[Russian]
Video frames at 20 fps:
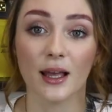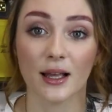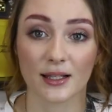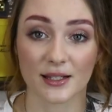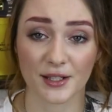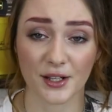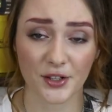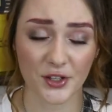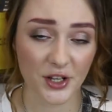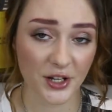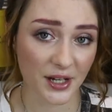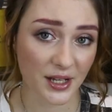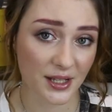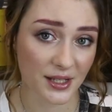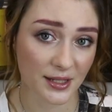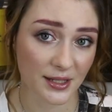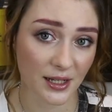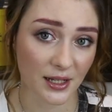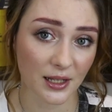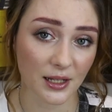Среди
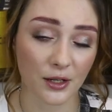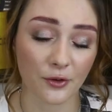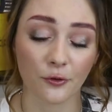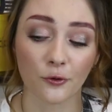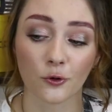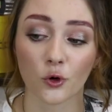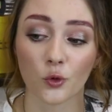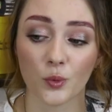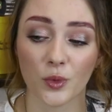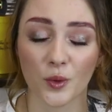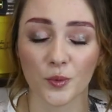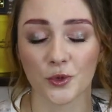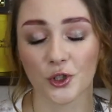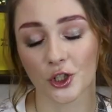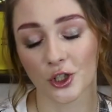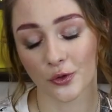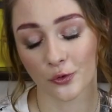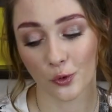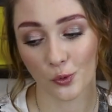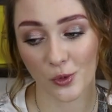консилеров
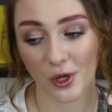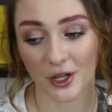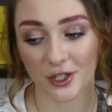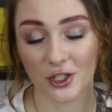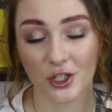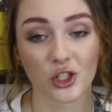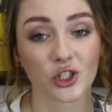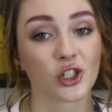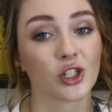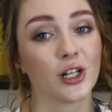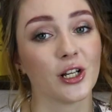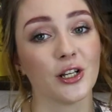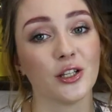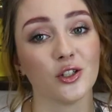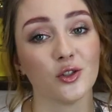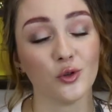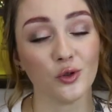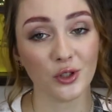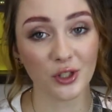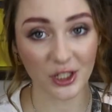любимчиков у меня, к
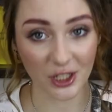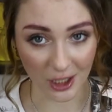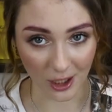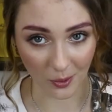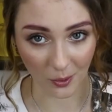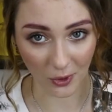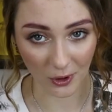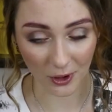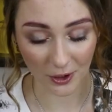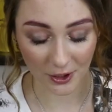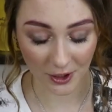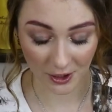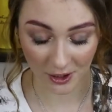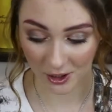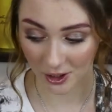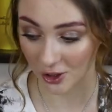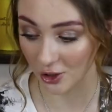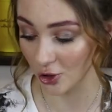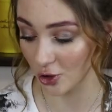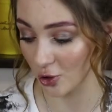сожалению, не было
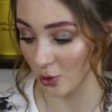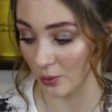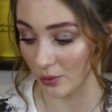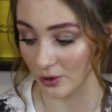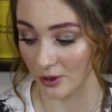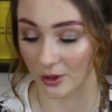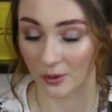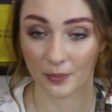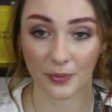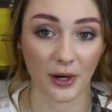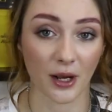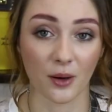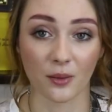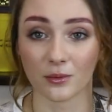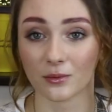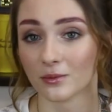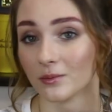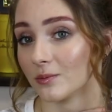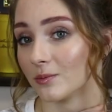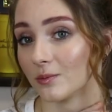таких, чтобы
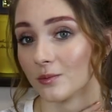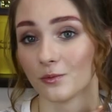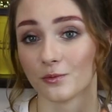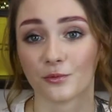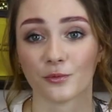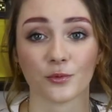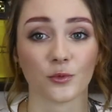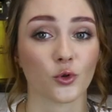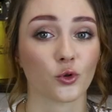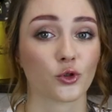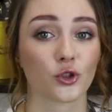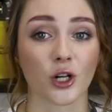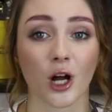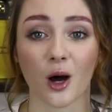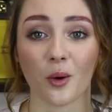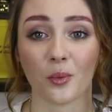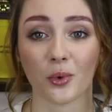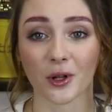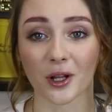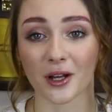прям
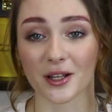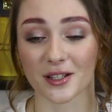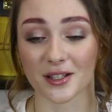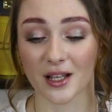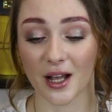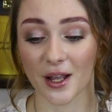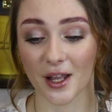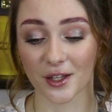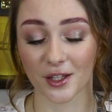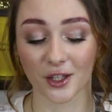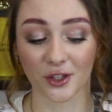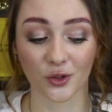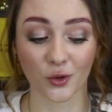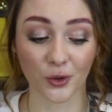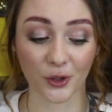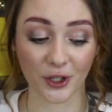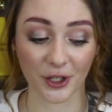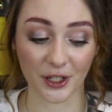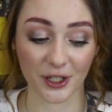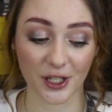душа была занята
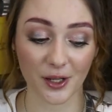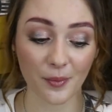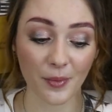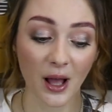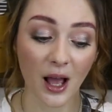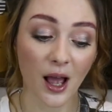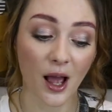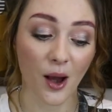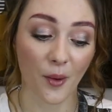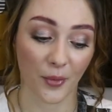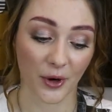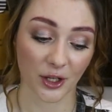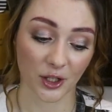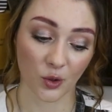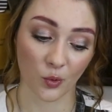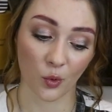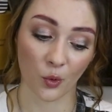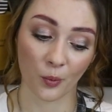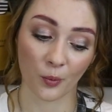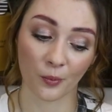только им,
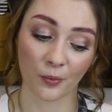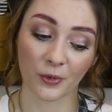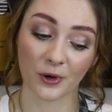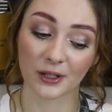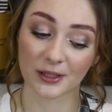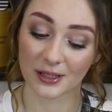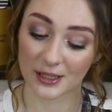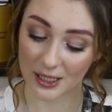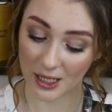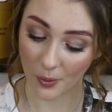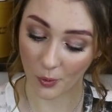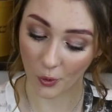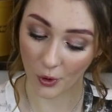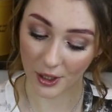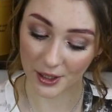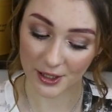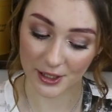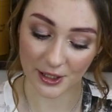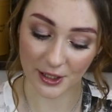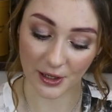поэтому Тему
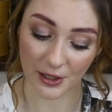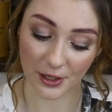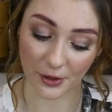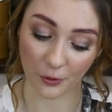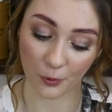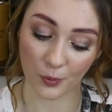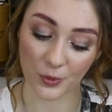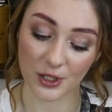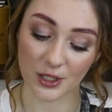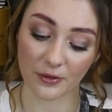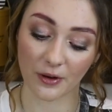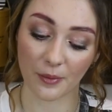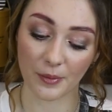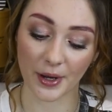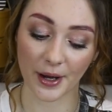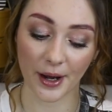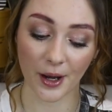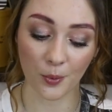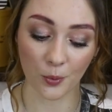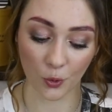консилеров мы с
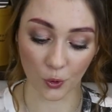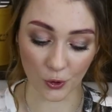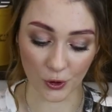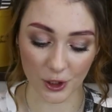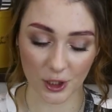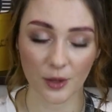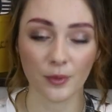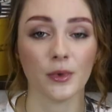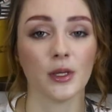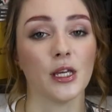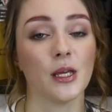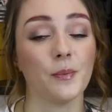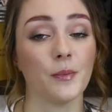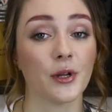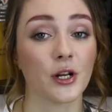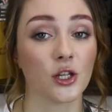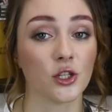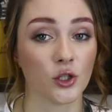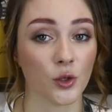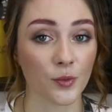вами опустим и
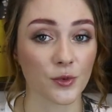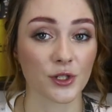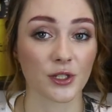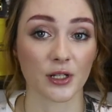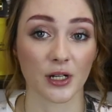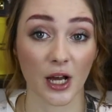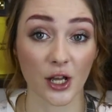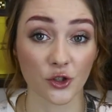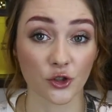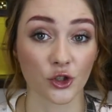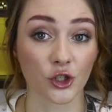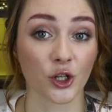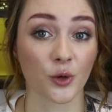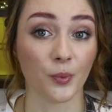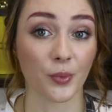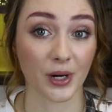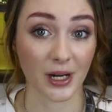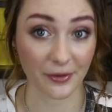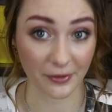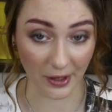перейдем сразу же к
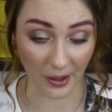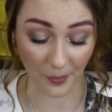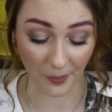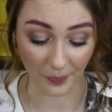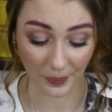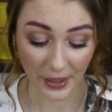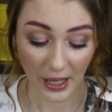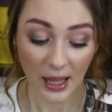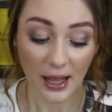бровям.